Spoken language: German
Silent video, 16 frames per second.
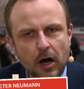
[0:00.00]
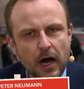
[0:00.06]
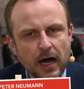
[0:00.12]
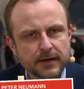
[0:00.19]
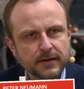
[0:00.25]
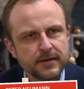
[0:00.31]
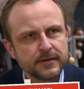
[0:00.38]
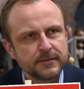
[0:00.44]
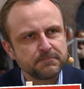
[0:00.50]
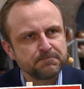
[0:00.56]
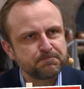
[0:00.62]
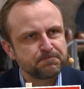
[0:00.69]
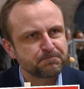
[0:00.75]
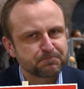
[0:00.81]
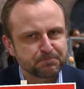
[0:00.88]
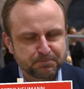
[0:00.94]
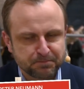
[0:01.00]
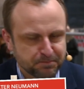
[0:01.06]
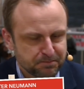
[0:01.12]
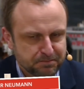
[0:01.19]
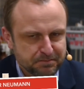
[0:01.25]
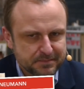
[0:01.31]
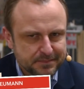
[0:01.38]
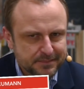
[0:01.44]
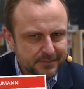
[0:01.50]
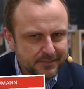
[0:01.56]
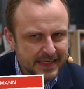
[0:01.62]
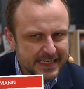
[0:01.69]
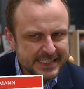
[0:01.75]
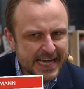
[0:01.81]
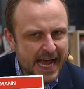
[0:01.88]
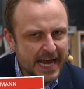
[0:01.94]
Orten,
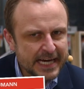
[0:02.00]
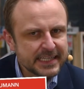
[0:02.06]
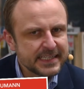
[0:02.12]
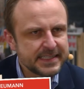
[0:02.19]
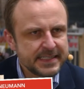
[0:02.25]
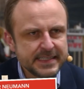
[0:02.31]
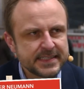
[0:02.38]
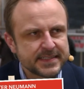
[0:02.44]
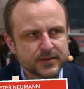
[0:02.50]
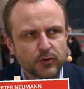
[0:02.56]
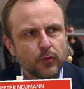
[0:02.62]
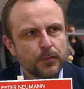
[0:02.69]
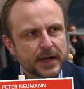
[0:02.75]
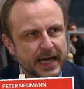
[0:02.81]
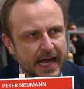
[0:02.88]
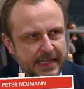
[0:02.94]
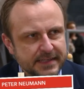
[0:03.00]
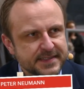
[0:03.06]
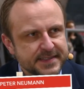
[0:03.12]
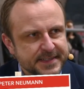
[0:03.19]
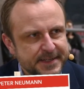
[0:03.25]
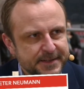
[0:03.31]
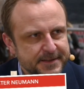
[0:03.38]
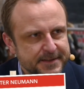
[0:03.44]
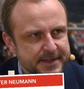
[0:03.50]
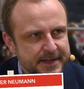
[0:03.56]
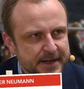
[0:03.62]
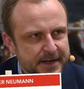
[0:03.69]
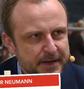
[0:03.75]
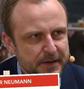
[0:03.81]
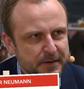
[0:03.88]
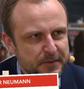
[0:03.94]
die eigentlich nicht so bekannt sind
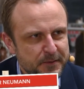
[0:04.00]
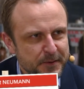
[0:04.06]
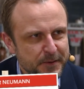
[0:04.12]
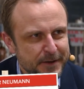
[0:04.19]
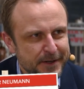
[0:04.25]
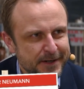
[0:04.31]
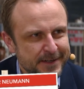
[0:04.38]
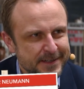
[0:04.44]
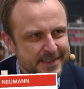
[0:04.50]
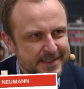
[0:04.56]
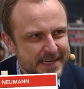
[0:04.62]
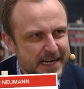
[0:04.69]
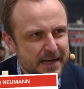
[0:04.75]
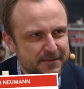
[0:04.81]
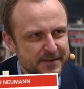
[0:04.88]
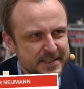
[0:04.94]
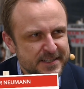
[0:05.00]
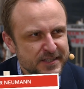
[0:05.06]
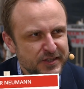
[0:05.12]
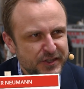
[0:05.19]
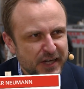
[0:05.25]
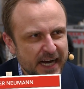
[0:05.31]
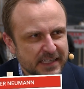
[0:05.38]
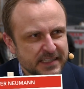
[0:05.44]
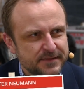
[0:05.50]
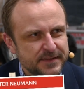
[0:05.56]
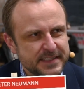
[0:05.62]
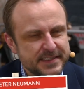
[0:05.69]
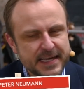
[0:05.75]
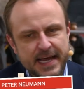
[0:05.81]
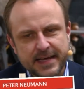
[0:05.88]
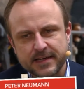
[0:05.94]
für salafistische
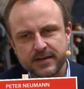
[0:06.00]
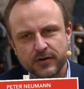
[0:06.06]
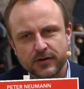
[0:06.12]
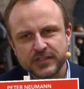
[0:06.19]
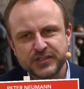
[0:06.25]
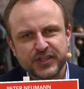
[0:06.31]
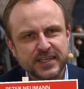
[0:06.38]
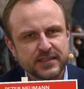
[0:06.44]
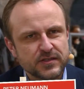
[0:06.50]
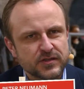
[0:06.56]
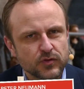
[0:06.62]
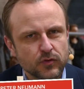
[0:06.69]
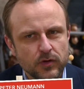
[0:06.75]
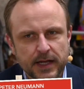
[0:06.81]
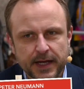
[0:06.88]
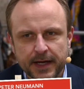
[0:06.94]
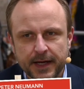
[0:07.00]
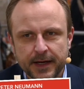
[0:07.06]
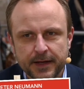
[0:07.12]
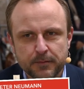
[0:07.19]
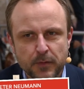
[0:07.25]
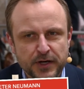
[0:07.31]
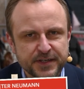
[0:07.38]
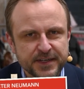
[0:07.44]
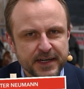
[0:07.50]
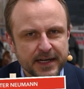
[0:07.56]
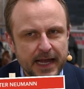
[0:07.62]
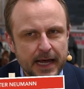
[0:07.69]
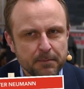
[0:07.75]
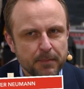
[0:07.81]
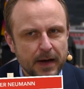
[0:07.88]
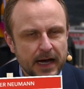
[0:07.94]
Aktivität. In Deutschland Solingen,
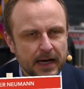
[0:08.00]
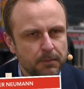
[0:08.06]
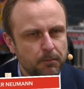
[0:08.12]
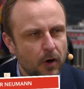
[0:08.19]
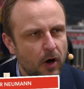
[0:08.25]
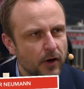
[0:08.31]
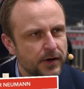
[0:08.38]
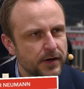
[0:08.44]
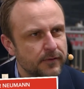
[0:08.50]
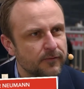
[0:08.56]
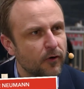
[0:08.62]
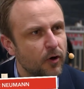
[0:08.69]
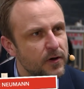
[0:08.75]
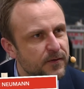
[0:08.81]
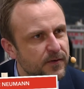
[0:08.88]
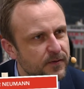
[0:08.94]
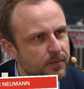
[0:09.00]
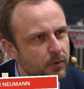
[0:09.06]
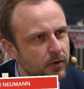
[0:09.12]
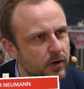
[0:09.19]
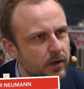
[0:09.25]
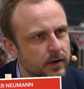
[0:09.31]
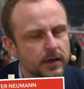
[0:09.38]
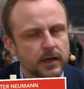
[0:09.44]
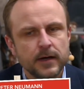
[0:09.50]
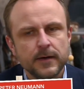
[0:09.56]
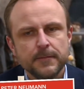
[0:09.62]
Mönchengladbach, Bonn, Wolfsburg,